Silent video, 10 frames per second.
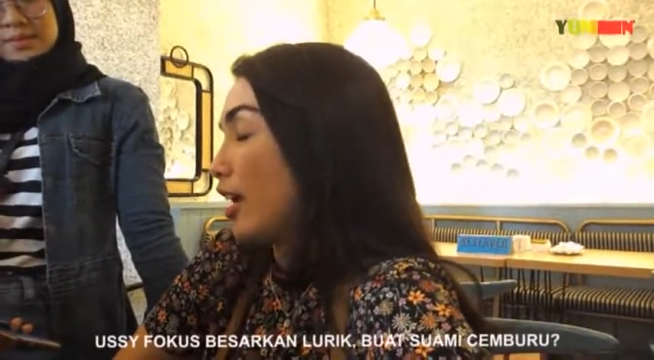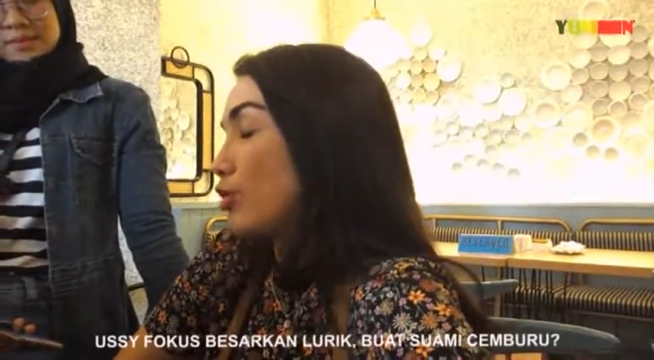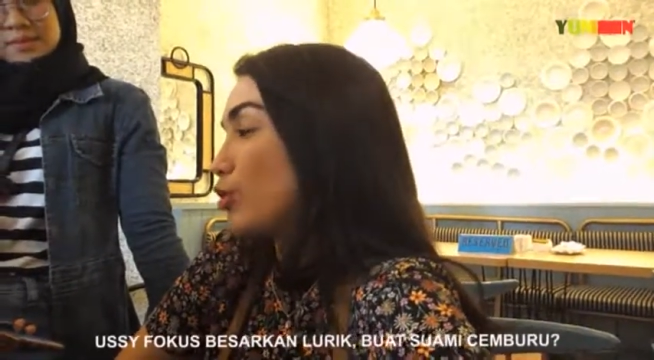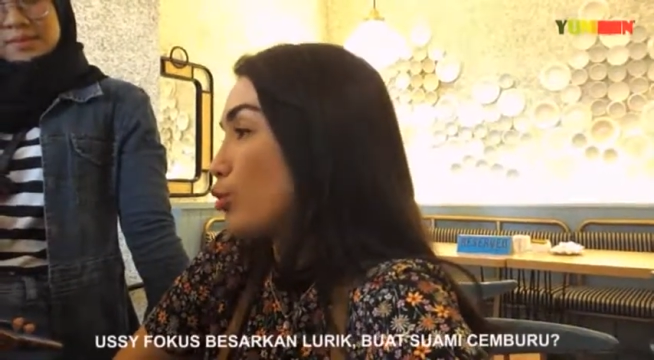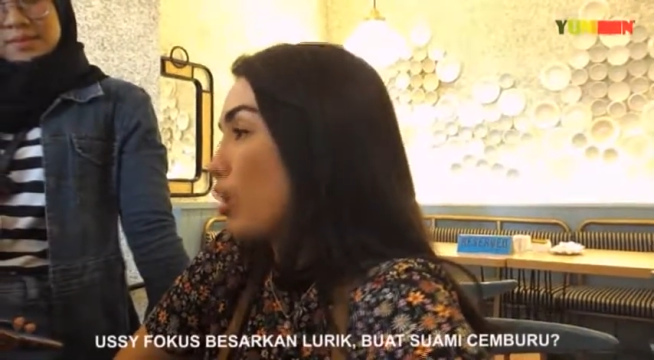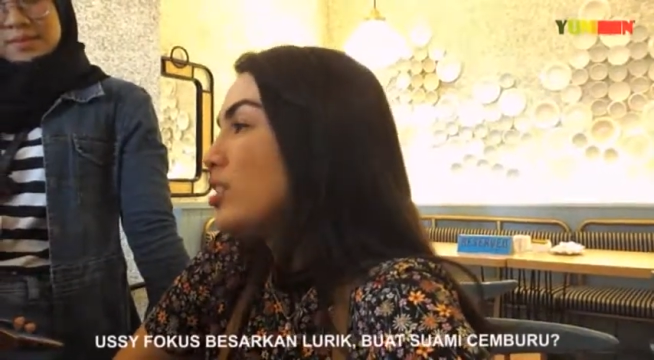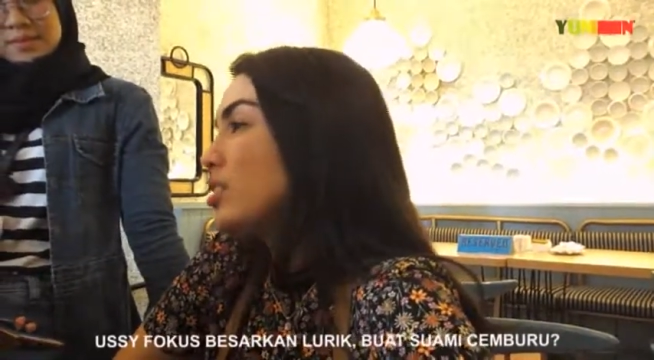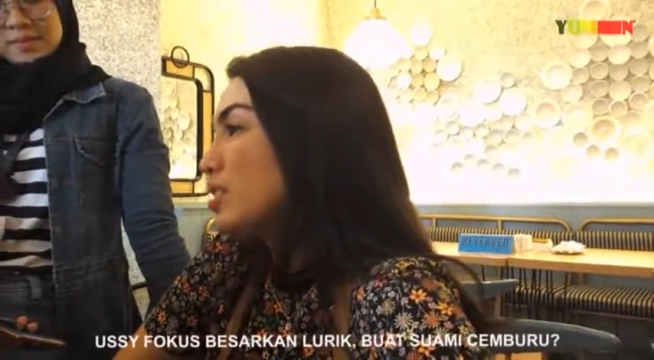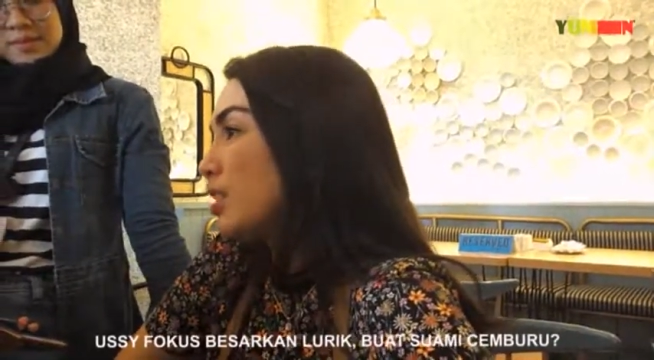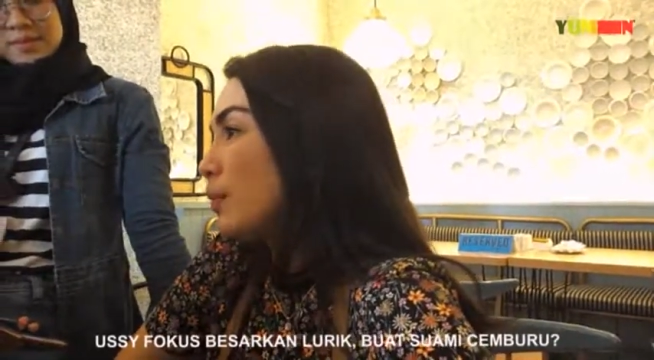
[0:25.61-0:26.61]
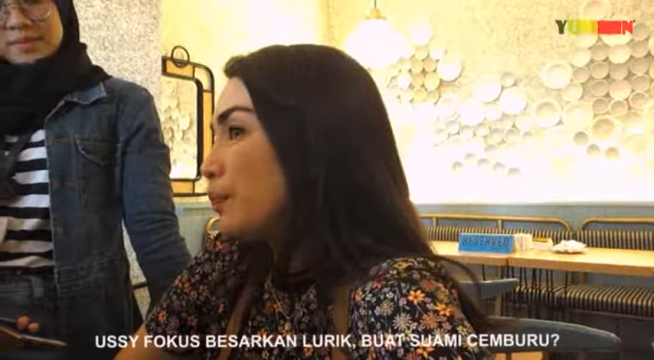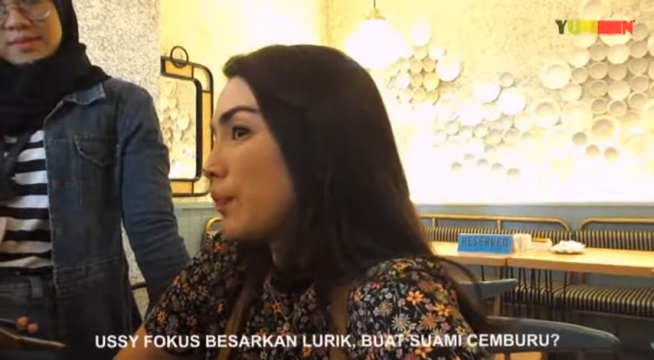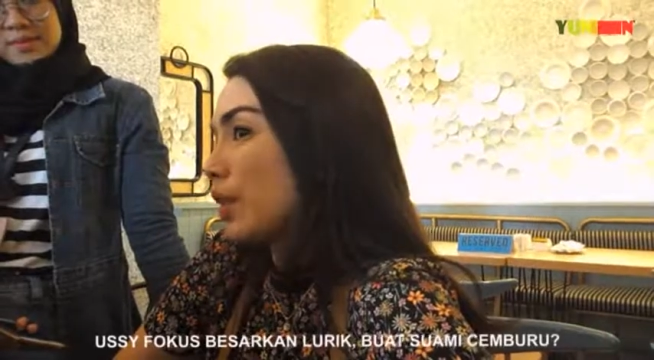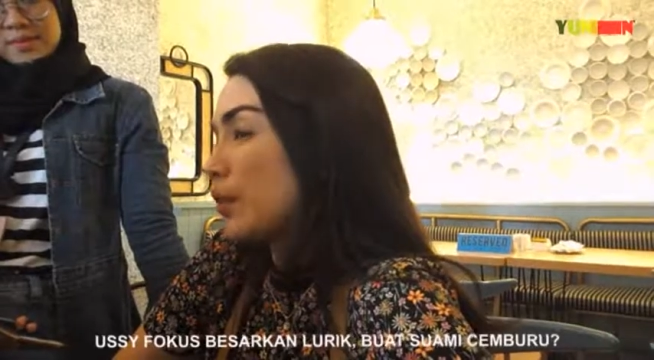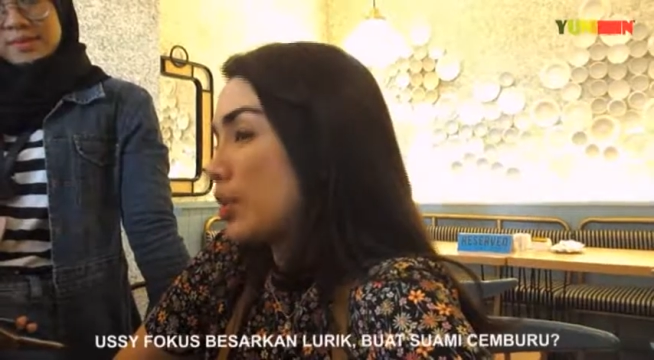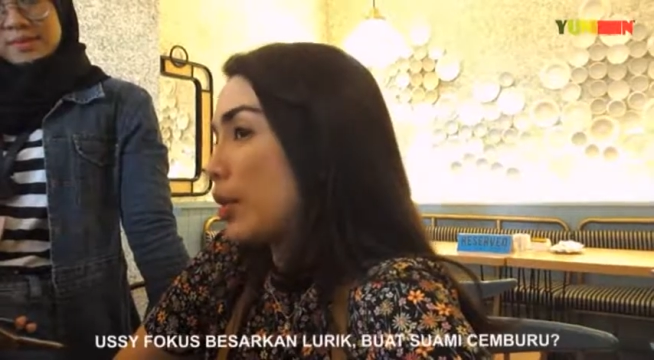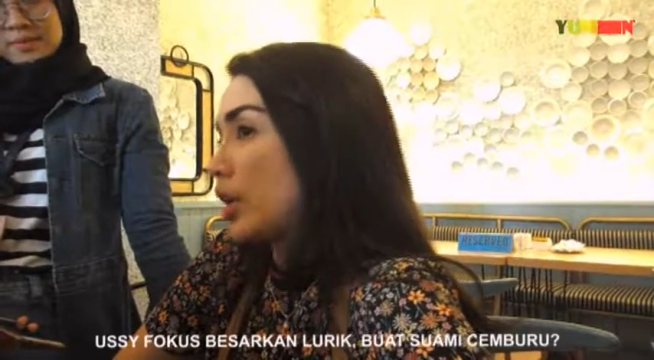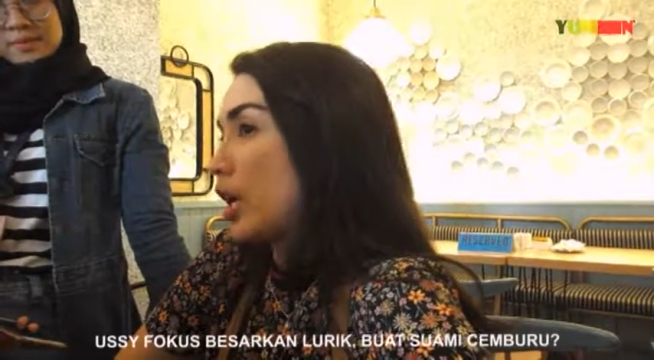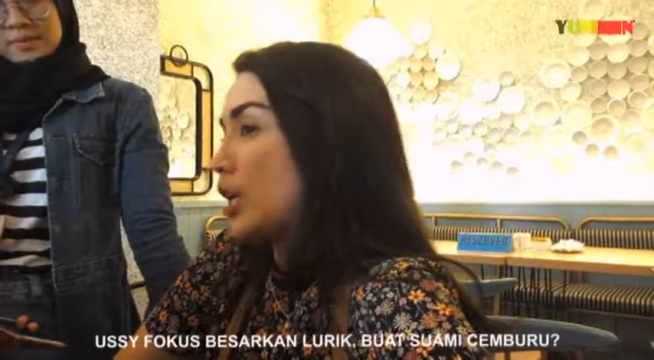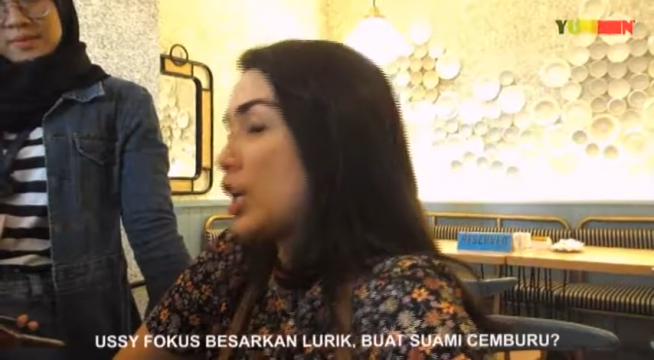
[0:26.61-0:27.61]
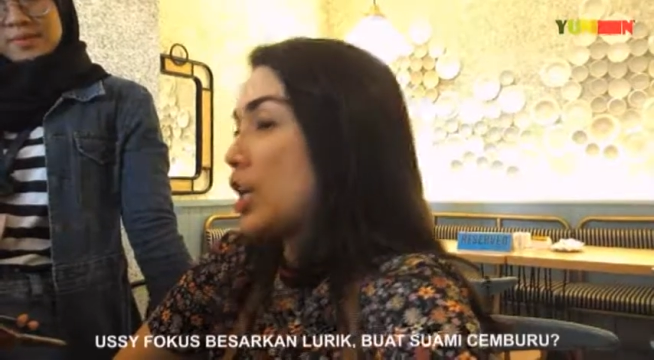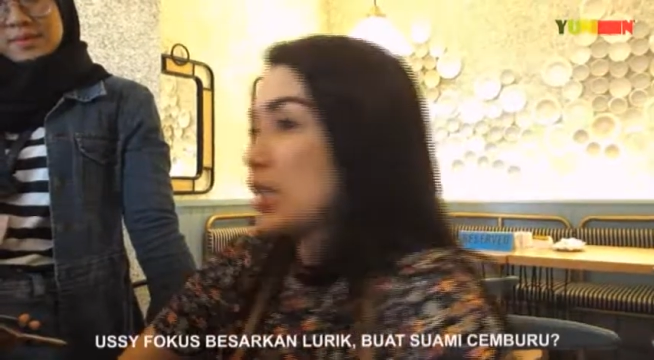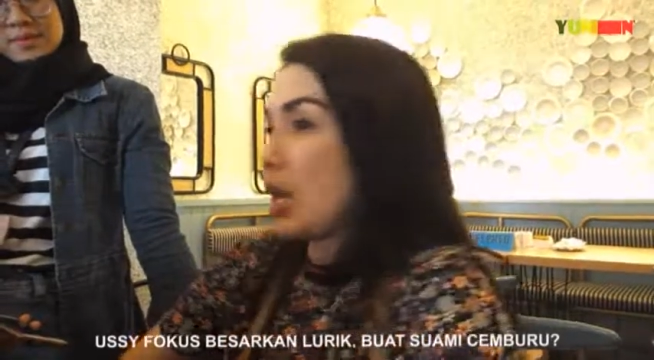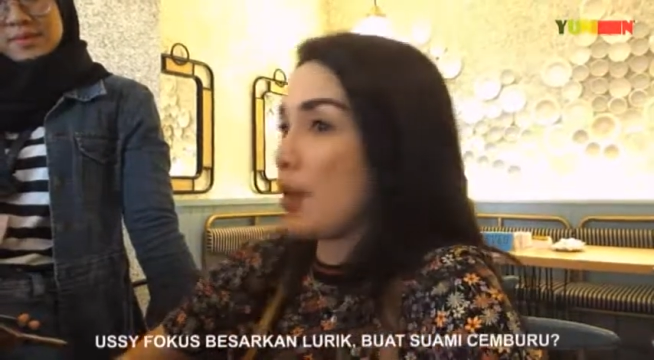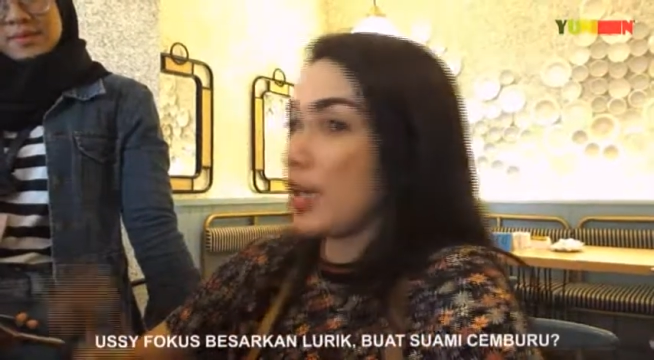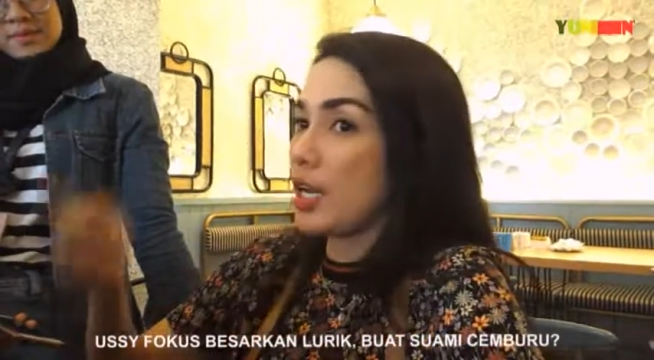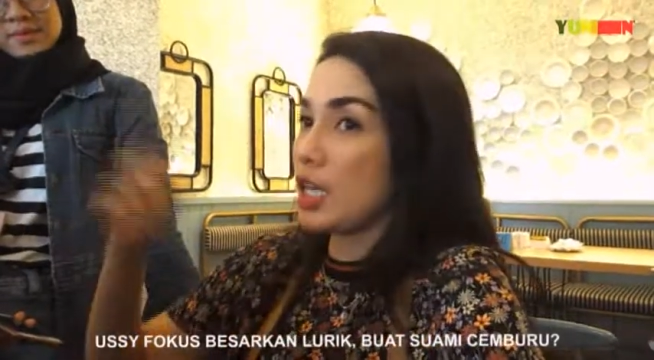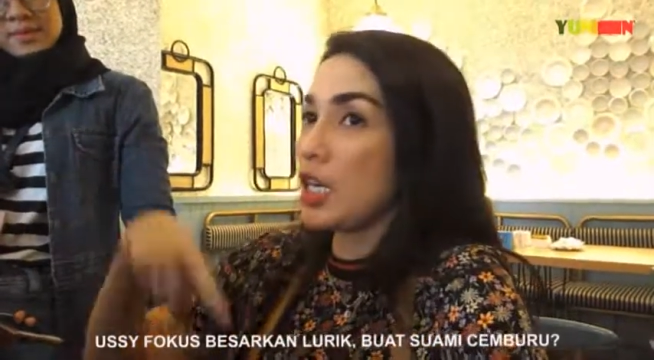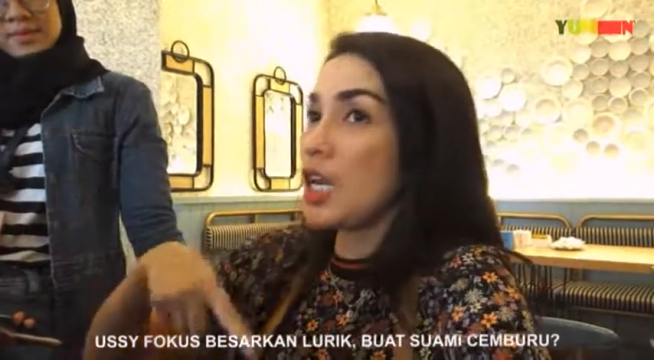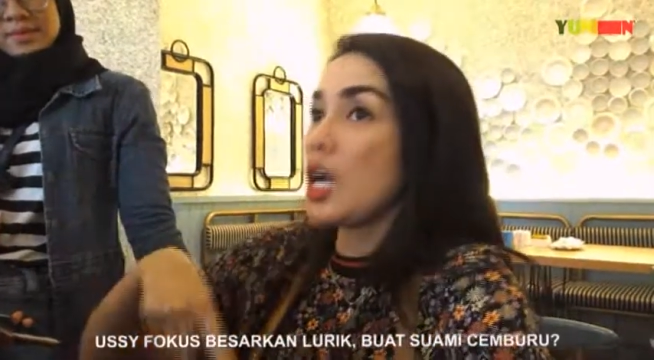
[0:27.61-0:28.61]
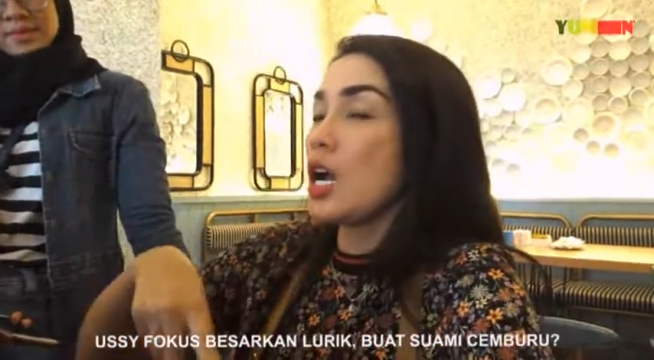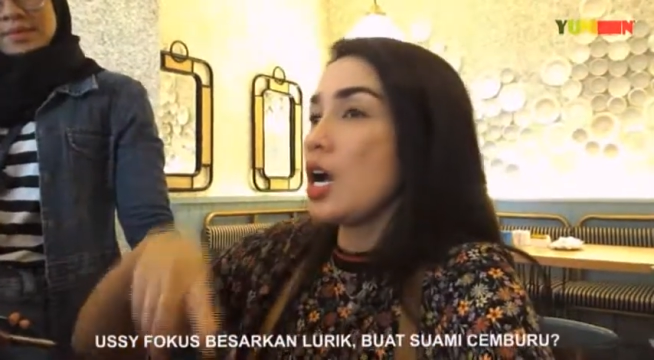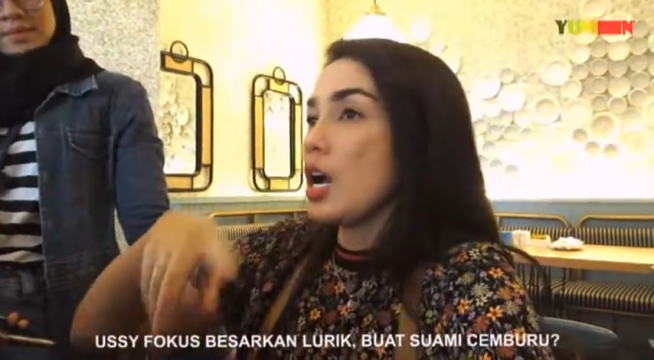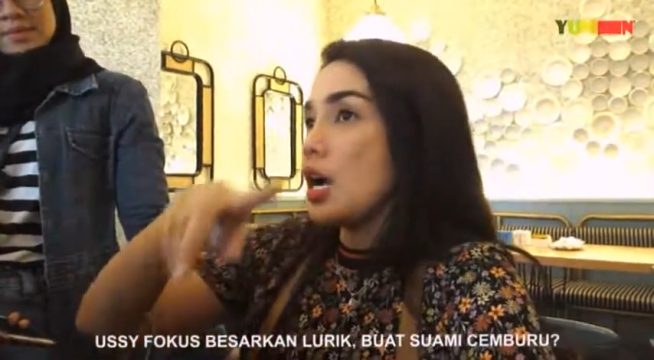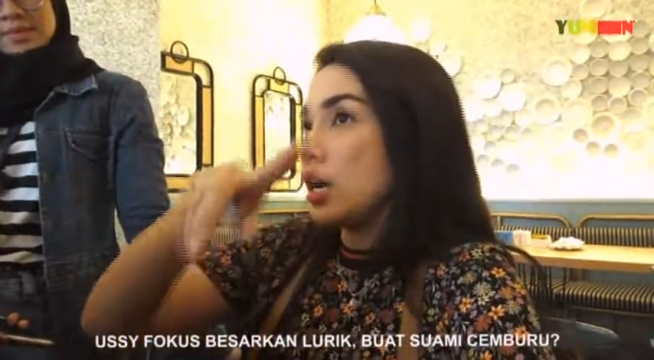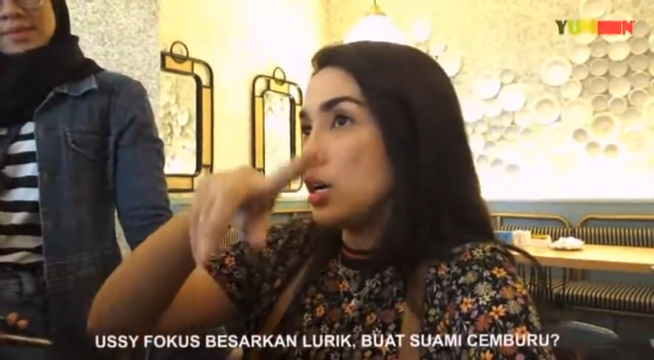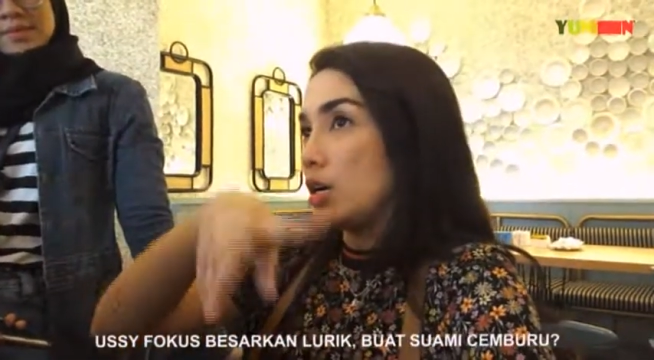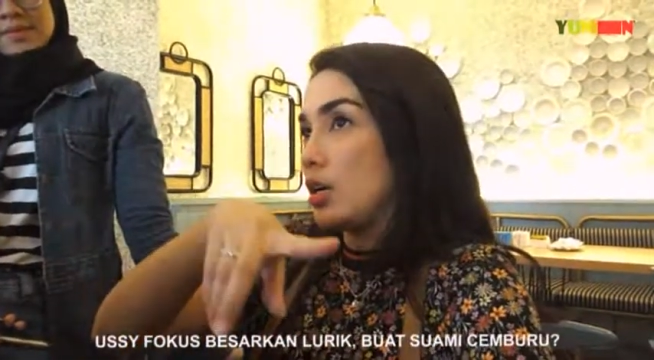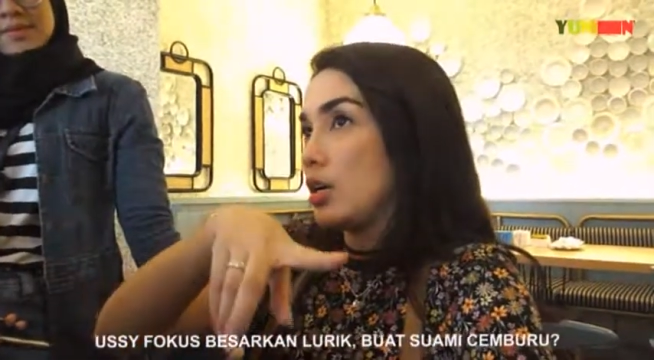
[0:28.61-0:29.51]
kayak gitu gitu aja sih menyempatkan diri menyempatkan diri ini selama ada ini uh,